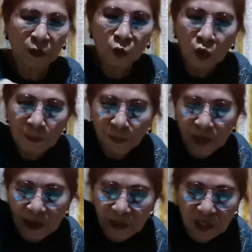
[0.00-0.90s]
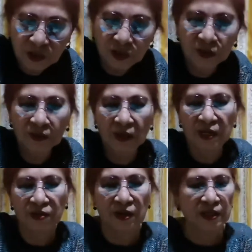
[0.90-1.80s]
patuloy po namin itong
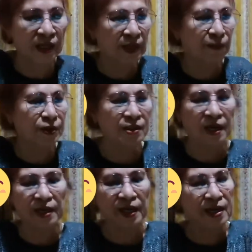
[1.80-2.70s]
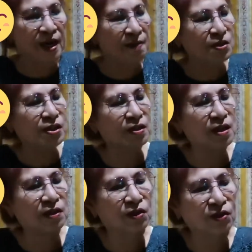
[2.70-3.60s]
ano, hanggang tapos lalagay na namin siya
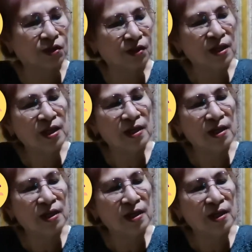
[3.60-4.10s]
dito.